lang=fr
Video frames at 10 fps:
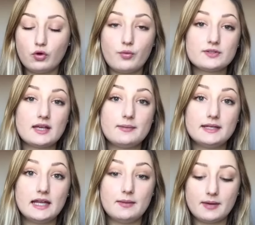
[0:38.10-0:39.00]
commencer à
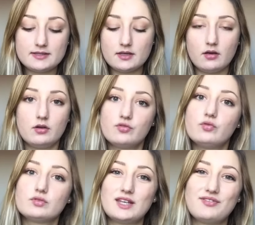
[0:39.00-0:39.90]
appliquer les masques, euh, je vous
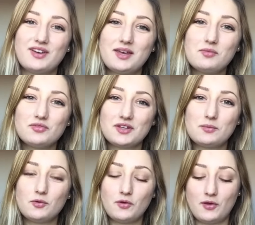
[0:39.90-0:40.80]
conseille vraiment
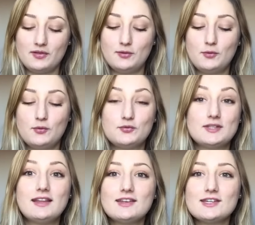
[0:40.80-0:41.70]
vraiment de vous
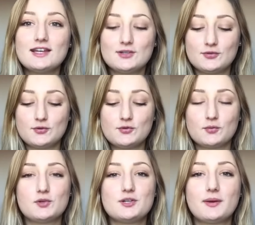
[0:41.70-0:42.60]
attacher les cheveux. Donc
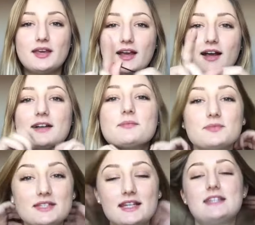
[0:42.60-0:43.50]
moi j'ai pris un
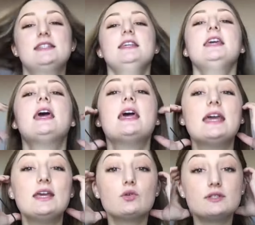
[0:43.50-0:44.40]
petit élastique
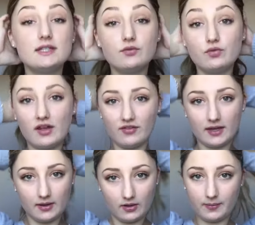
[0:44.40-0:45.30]
et aussi de vous
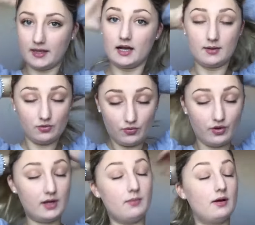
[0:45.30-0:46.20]
laver euh, préalablement
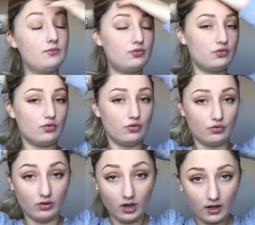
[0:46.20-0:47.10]
les mains puisque
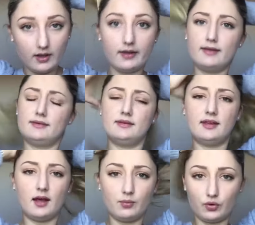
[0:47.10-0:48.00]

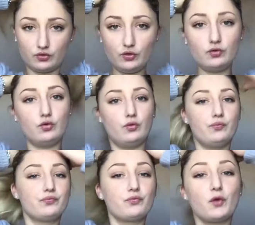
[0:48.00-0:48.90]
c'est important de,
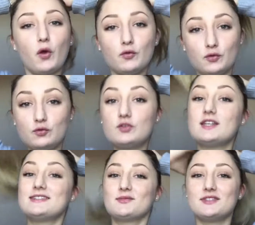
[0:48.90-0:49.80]
de toucher
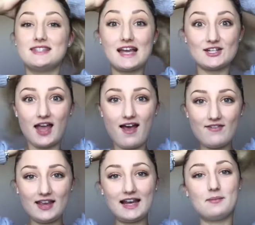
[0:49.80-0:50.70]
son visage
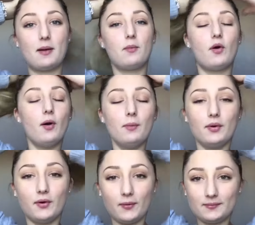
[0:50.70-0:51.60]
avec les mains
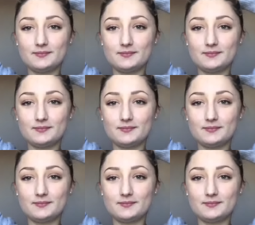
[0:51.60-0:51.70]
propres.